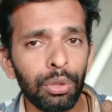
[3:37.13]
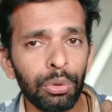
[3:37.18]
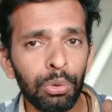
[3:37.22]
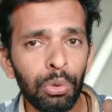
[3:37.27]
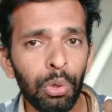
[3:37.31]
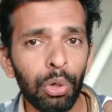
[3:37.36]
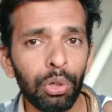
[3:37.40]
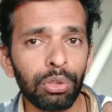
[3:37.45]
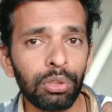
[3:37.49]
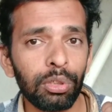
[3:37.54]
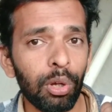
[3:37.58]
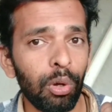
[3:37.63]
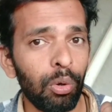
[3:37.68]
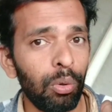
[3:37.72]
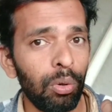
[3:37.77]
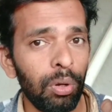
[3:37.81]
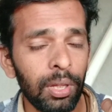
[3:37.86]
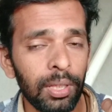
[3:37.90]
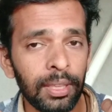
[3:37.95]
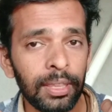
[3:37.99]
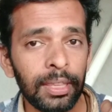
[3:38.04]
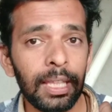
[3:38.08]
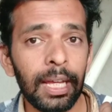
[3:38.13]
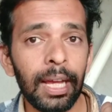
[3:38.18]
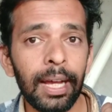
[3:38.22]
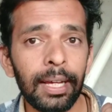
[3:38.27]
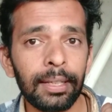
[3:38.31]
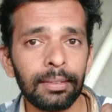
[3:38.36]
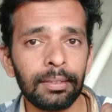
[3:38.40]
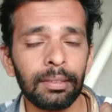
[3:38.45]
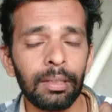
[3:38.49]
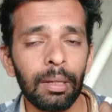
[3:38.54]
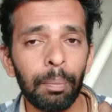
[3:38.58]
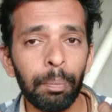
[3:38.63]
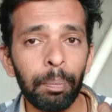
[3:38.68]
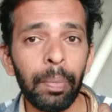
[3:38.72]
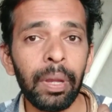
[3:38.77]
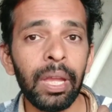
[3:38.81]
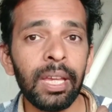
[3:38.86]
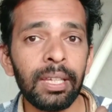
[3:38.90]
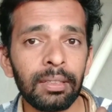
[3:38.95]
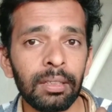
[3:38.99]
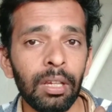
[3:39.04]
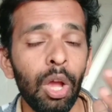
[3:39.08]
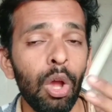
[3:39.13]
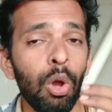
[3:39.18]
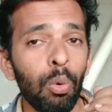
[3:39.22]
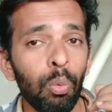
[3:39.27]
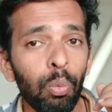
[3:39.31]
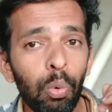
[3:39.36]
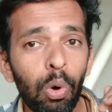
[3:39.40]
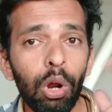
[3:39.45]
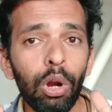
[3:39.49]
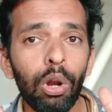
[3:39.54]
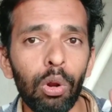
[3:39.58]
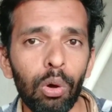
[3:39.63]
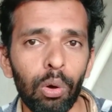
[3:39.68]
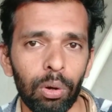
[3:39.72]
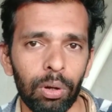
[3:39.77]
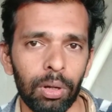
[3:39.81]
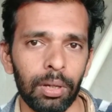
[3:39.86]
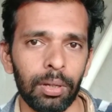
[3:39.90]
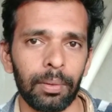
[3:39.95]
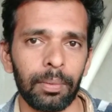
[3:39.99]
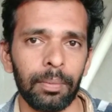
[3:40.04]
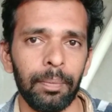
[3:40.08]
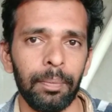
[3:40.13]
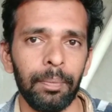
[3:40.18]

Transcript: दो सौ दस बीस वो लोग